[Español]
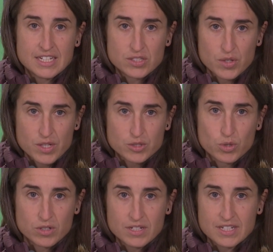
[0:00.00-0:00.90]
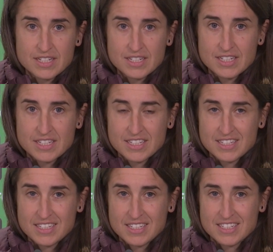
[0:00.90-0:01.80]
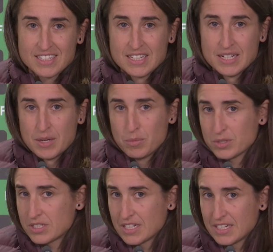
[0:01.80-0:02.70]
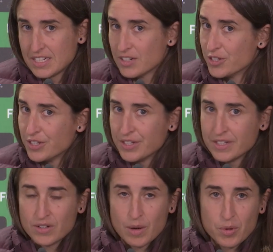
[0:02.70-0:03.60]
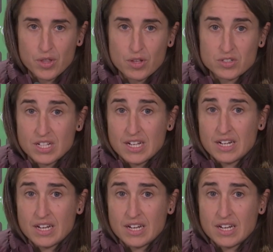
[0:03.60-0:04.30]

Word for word: Entonces, bueno... Eh, pues eh, hoy no ha podido ser.